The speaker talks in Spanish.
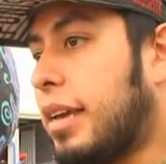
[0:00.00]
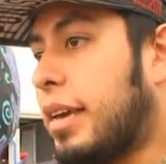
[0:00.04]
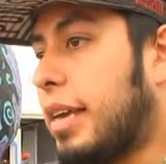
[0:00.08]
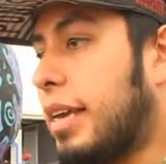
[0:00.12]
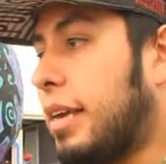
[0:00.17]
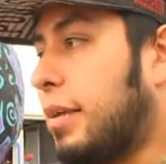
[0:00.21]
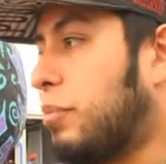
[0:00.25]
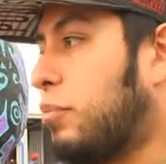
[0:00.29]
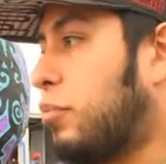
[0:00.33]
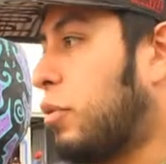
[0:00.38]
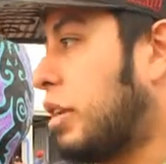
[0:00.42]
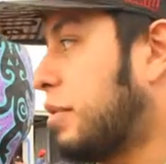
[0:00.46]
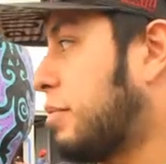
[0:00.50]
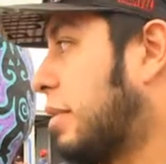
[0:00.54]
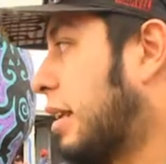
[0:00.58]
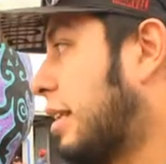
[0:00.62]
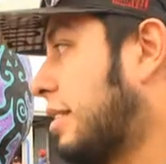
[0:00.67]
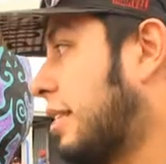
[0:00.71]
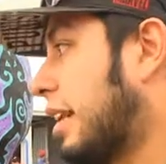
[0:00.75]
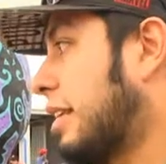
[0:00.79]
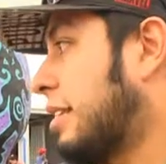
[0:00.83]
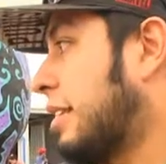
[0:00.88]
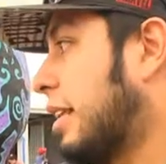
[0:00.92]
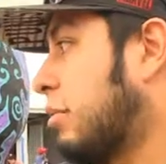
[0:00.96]
y pues más
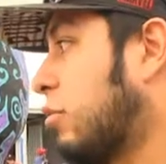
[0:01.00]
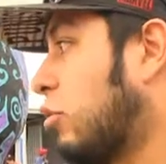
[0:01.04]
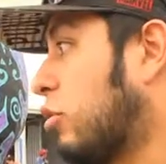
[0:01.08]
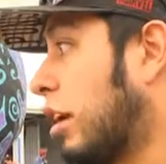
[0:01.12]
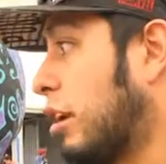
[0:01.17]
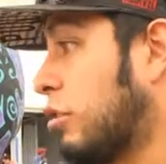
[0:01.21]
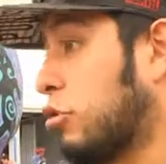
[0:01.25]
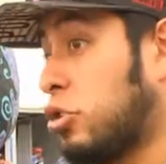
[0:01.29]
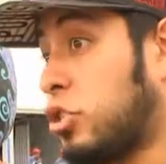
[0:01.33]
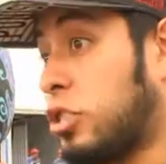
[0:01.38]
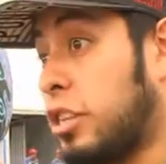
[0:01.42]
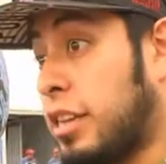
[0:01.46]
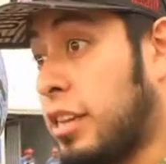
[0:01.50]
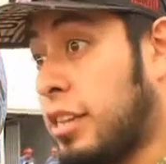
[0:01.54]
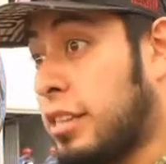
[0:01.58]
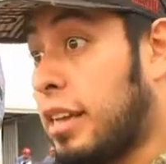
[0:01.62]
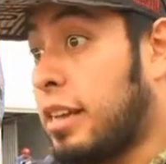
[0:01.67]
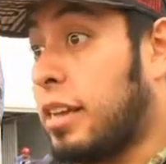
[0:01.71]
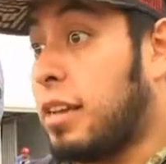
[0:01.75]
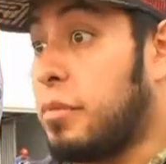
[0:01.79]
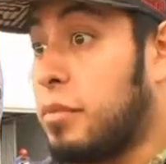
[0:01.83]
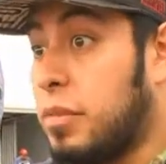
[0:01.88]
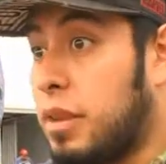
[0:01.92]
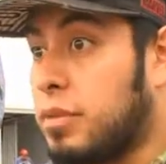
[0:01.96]
atractivo que los hicieran
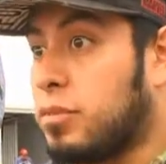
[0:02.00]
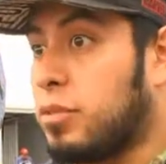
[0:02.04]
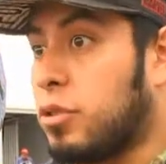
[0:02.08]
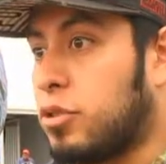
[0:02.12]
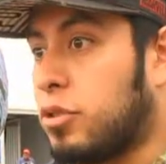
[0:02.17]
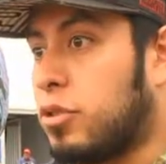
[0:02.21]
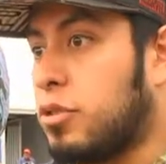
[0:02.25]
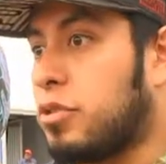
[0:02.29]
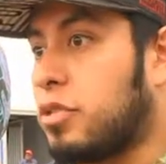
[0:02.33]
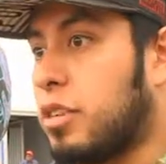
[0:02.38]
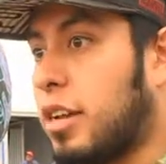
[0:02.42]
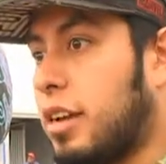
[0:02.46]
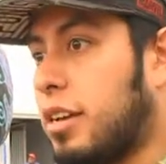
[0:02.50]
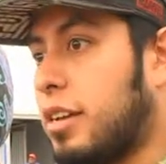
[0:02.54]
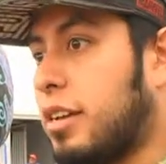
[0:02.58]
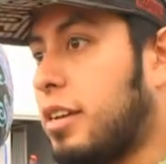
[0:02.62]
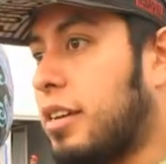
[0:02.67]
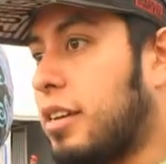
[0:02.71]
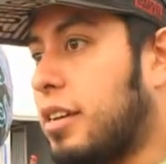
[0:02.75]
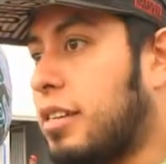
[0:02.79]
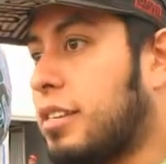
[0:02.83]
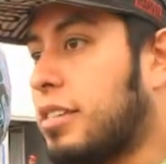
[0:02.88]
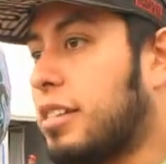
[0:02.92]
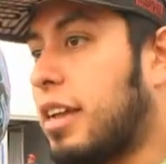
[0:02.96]
aquí mismo, ¿no? O sea,
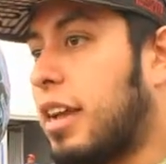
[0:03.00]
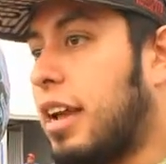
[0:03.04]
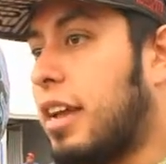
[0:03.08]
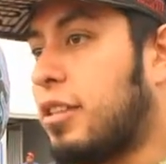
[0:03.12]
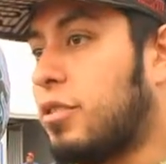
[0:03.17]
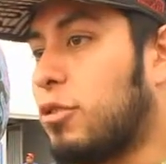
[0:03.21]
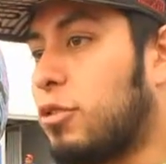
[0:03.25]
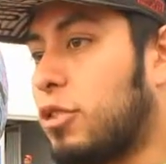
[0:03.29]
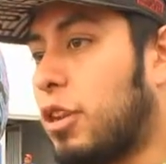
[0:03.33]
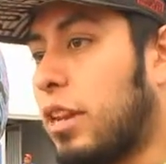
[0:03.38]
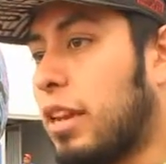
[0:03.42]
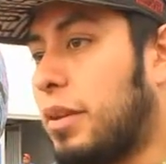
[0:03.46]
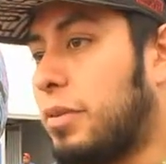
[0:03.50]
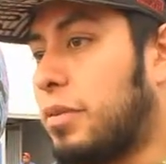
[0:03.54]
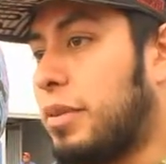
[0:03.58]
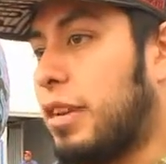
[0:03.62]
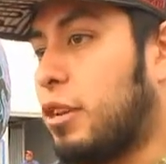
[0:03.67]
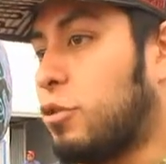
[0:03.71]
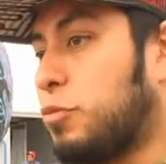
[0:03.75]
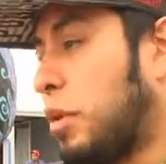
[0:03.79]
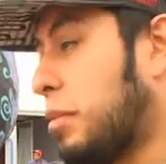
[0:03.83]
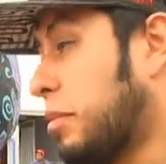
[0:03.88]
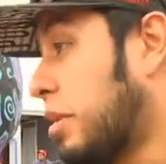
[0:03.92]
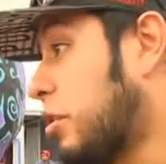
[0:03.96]
que sean los,
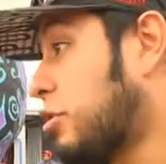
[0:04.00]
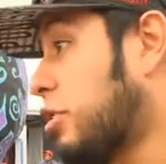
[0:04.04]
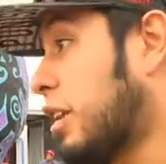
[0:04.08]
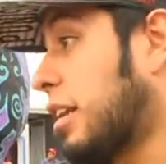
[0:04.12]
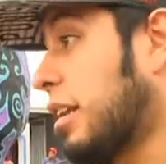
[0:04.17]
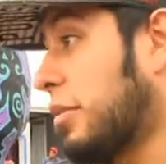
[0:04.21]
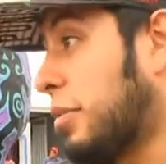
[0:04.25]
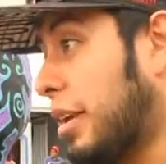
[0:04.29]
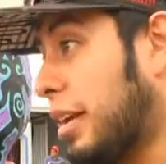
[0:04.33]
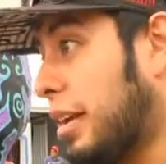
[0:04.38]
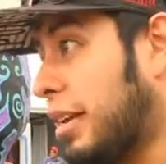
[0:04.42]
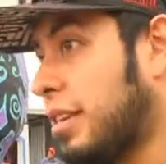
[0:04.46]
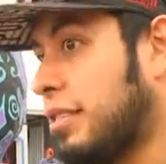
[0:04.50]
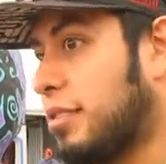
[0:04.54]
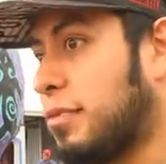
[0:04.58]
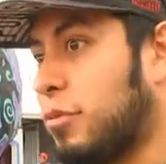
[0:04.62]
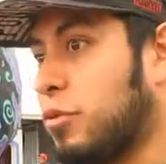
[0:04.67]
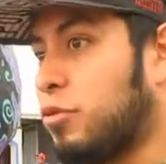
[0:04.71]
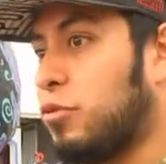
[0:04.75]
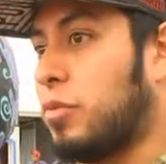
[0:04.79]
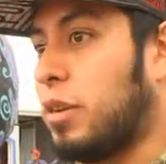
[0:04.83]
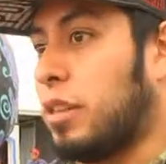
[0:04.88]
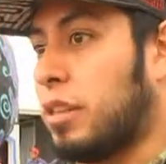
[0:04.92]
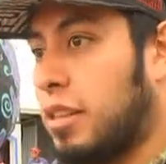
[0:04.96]
primeros alebrijes
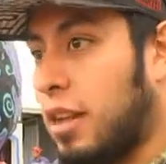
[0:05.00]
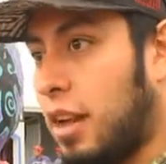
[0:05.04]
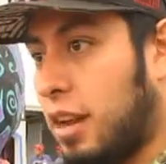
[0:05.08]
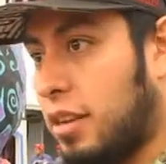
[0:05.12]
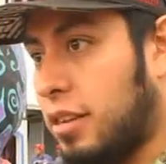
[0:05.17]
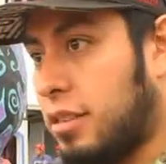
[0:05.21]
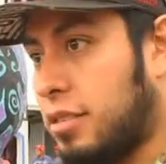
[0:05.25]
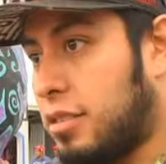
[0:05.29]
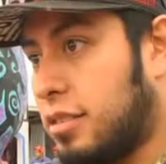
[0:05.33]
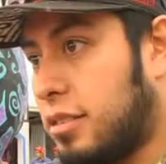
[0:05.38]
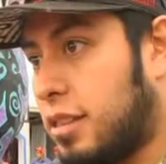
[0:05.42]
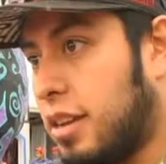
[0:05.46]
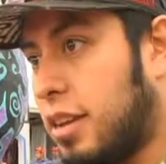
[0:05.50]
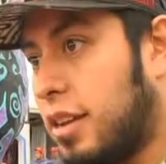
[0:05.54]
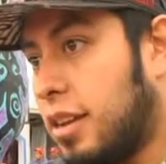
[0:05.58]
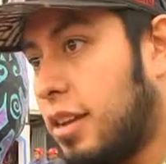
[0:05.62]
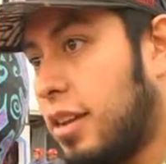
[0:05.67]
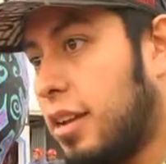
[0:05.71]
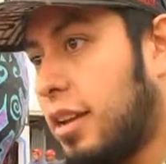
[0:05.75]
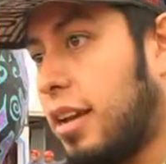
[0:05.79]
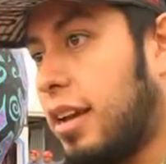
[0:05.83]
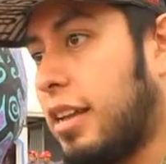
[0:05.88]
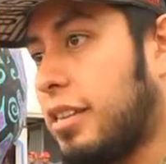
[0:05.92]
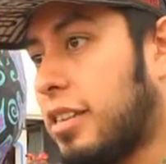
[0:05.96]
monumentales
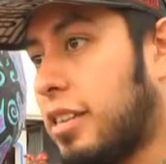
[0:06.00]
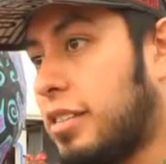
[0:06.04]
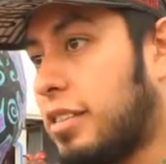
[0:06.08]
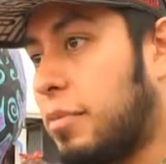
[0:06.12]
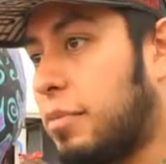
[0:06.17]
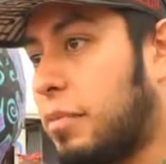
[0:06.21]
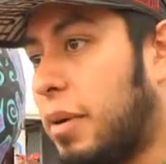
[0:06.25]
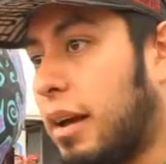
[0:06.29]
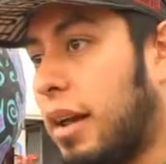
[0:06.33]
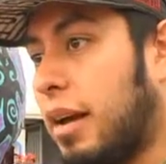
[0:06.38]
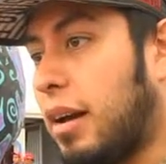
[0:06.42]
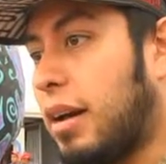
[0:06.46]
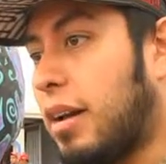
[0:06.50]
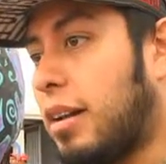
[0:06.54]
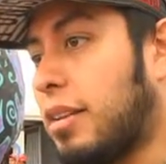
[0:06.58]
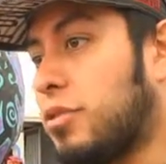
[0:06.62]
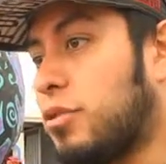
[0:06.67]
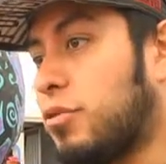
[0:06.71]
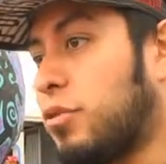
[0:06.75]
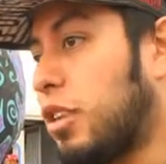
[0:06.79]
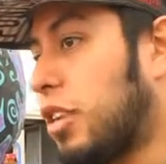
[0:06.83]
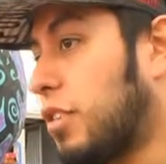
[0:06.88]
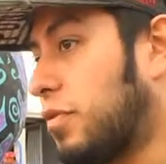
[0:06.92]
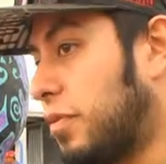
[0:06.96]
que se hacen para
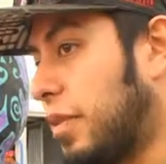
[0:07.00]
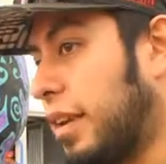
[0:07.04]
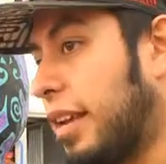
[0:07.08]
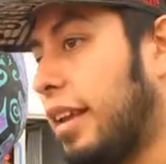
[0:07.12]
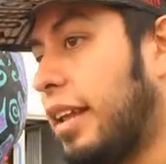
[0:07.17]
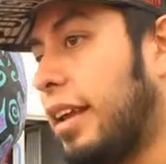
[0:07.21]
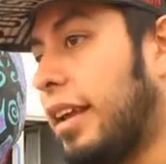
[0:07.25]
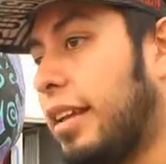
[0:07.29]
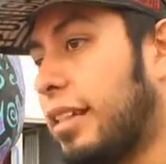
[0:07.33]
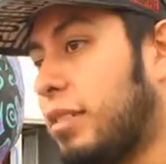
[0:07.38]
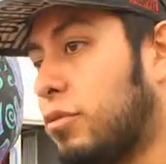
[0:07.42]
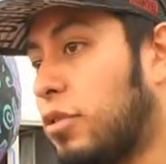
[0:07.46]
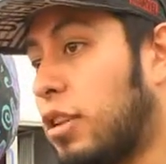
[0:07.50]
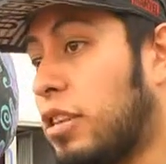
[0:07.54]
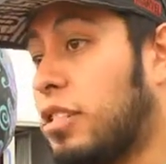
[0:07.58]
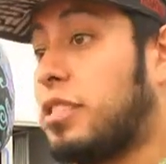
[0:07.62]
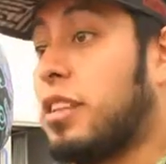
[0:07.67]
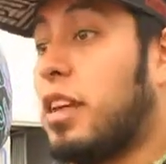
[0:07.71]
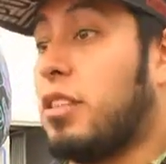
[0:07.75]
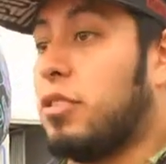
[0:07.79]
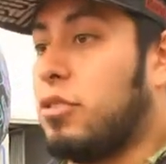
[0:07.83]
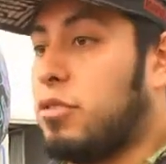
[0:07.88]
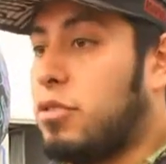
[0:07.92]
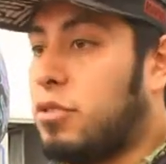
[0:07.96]
su desfile en un
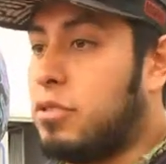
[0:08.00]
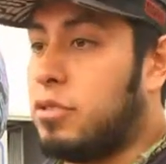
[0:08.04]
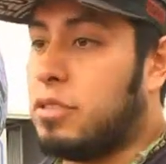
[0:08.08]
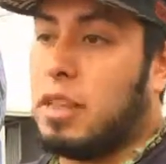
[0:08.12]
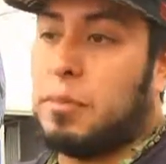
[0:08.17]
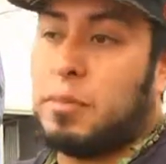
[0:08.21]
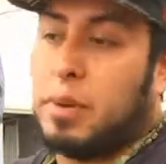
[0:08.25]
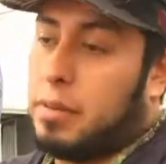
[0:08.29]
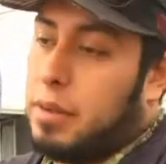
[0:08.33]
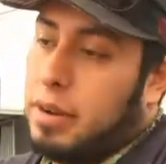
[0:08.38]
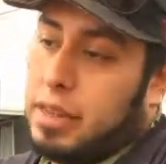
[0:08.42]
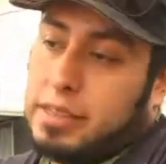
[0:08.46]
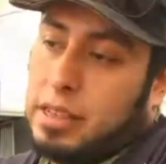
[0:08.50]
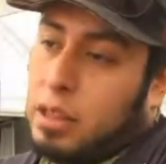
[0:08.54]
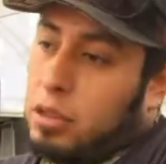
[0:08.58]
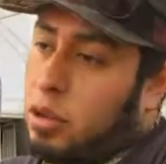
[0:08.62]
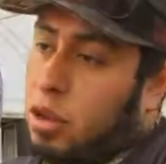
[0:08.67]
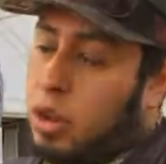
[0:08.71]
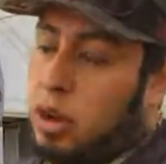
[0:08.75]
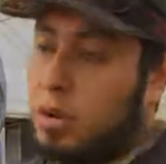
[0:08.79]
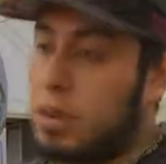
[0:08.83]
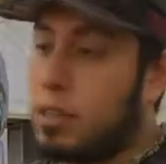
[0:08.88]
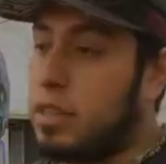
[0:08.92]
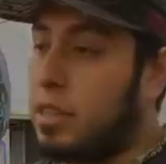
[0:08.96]
estado, ¿no? Es el primer
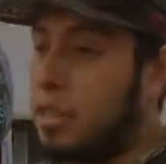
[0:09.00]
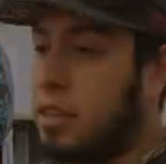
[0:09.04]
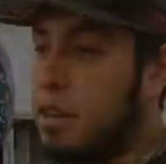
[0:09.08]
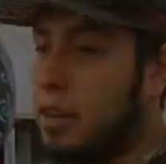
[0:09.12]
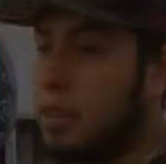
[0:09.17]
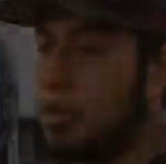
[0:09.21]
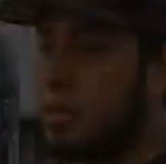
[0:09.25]
estado que lo va a tener.